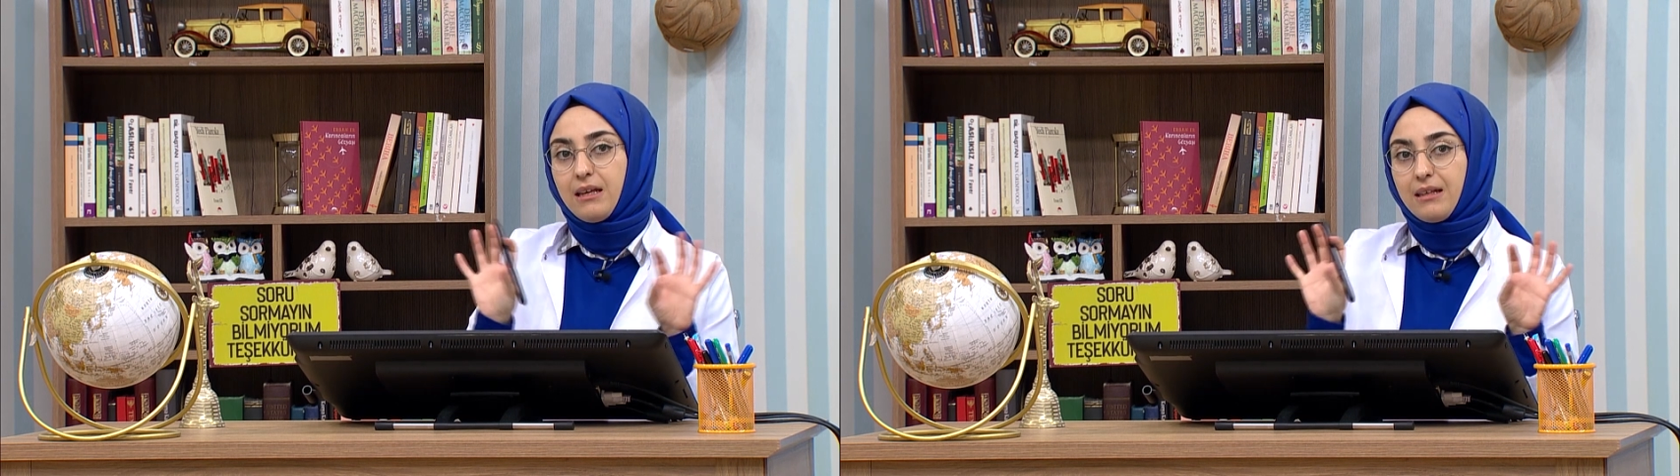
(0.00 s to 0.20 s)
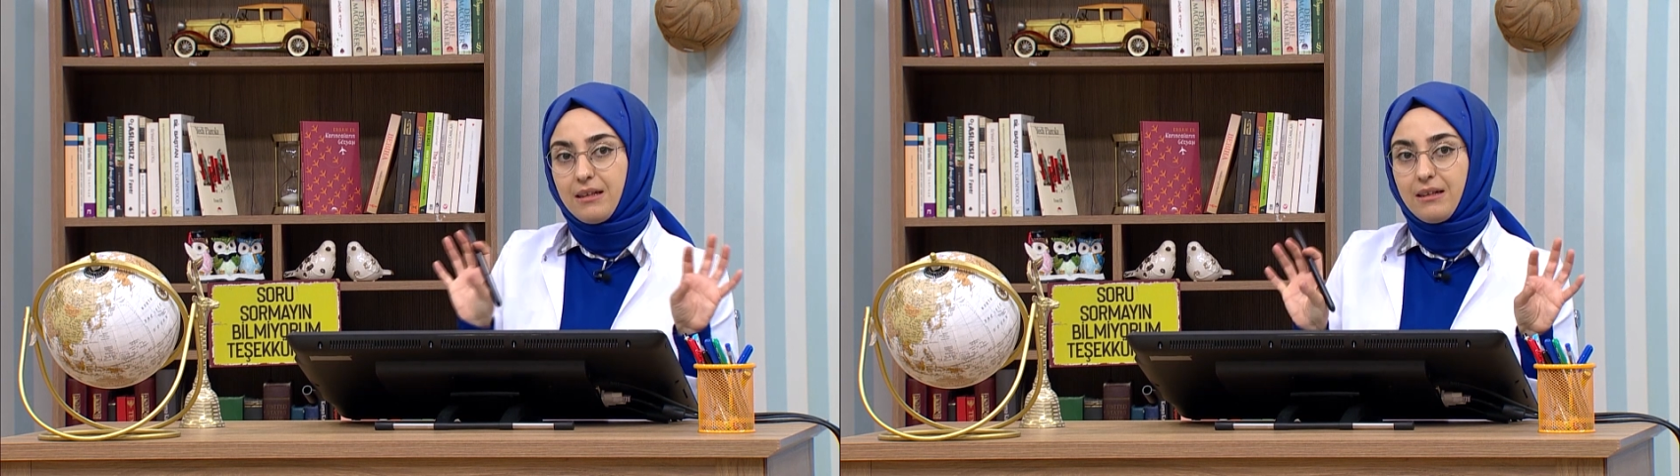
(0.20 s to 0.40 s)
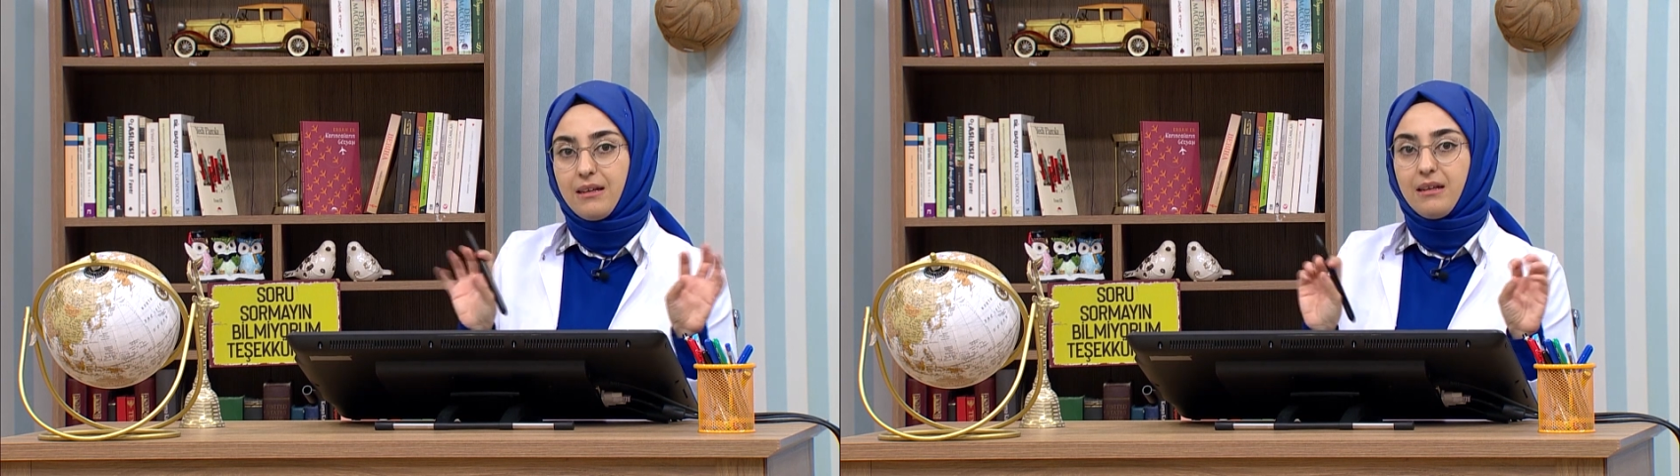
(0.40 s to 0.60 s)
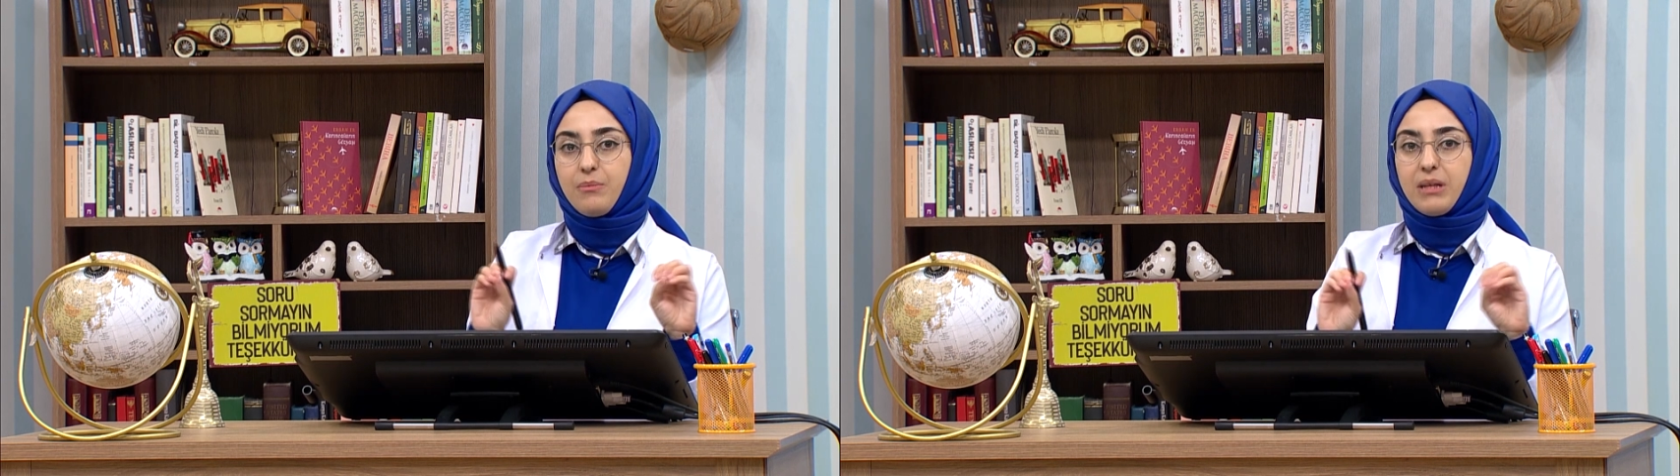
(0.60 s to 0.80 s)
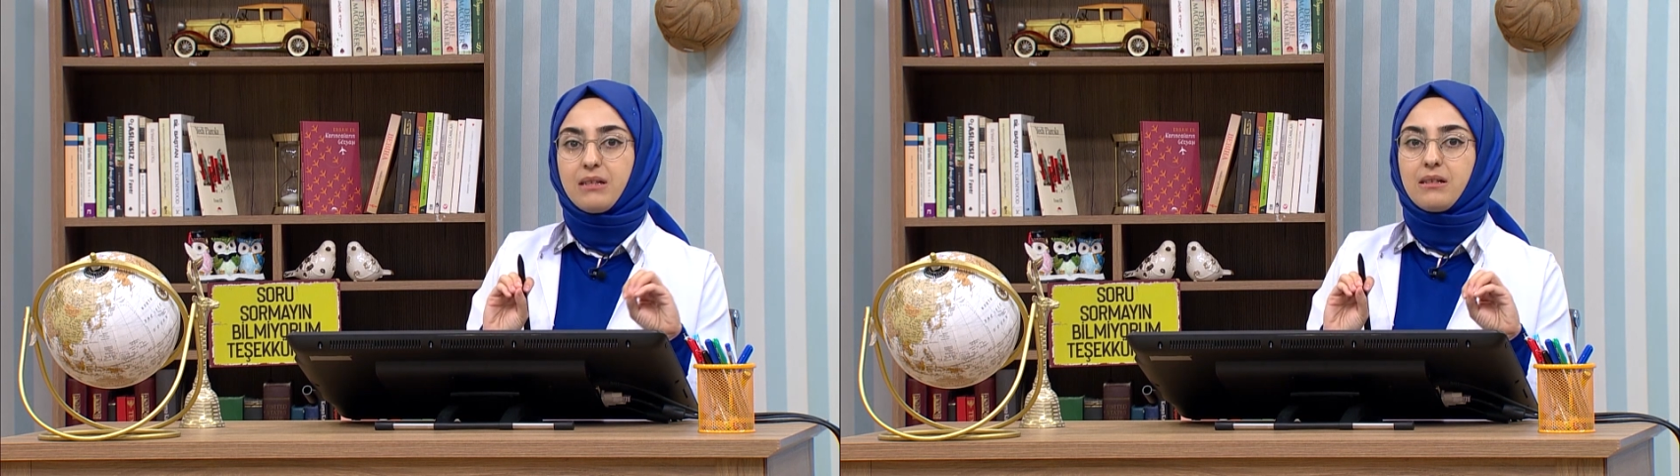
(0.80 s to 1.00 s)
ikile
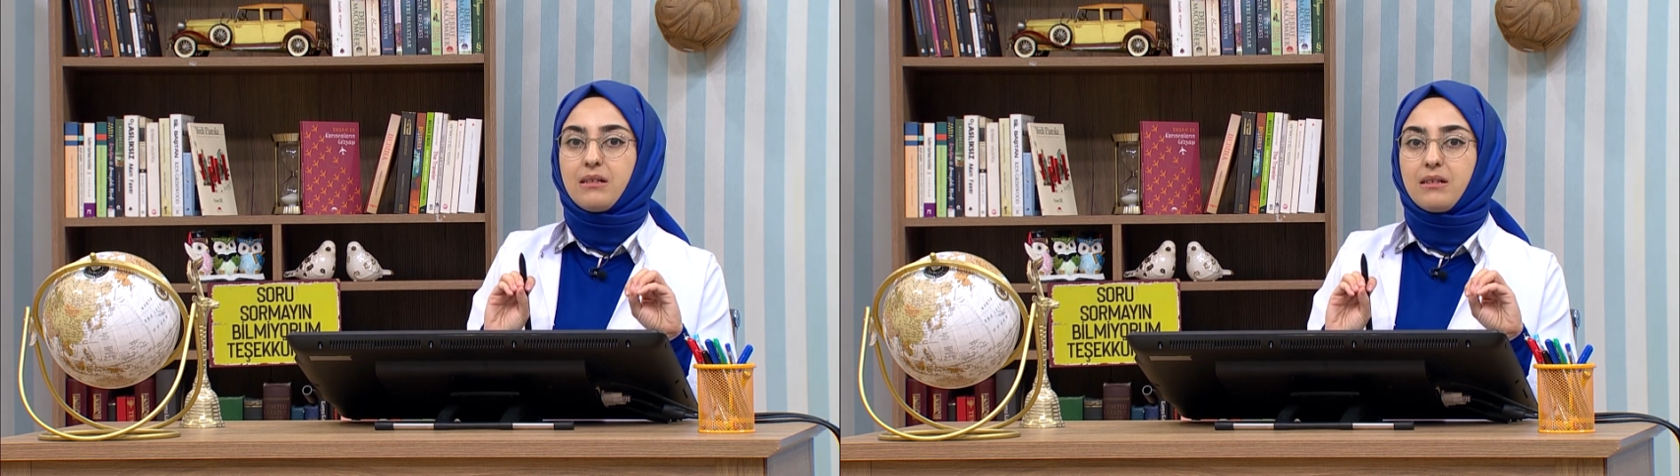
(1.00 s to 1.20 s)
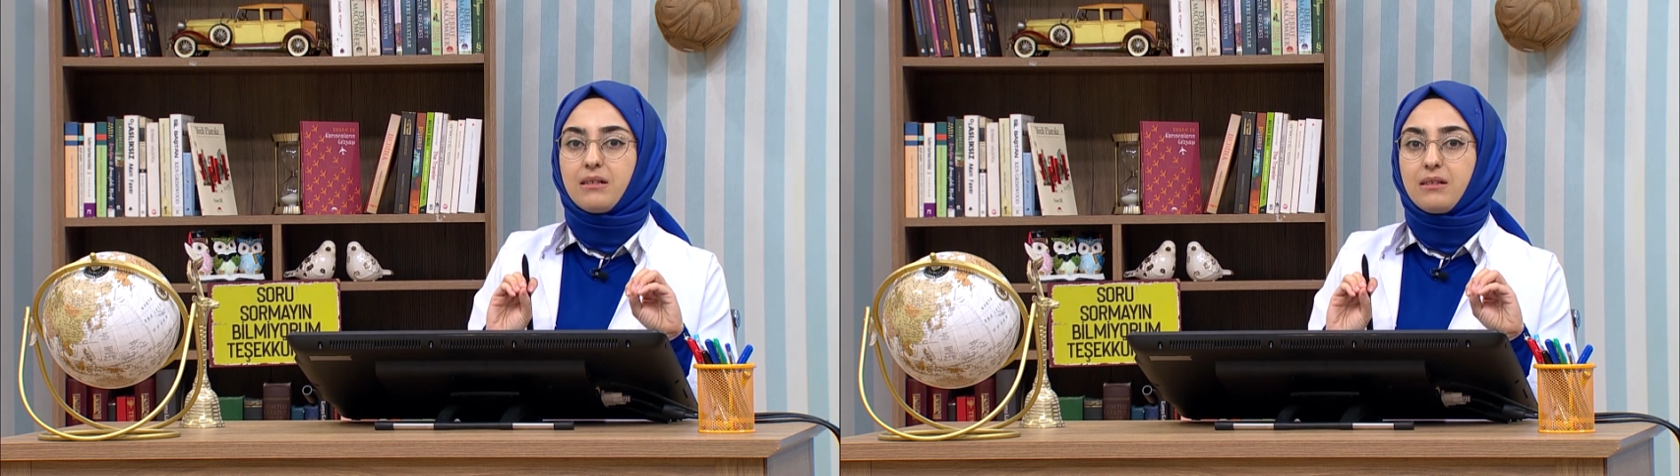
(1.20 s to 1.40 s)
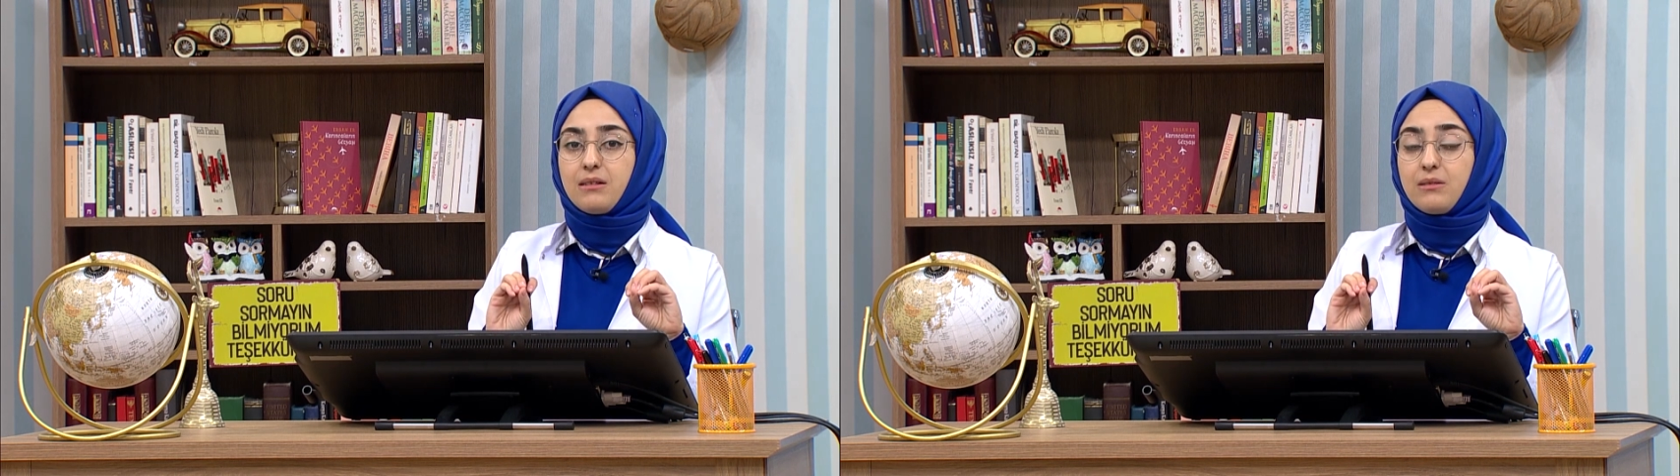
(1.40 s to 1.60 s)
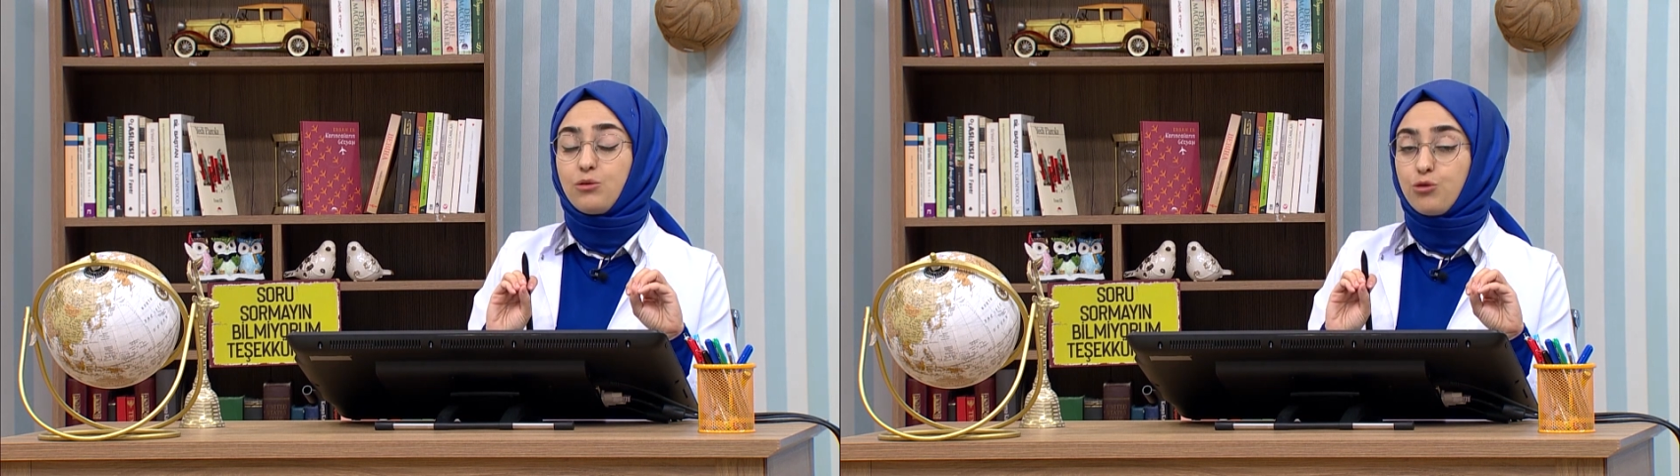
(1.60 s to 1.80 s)
bir e,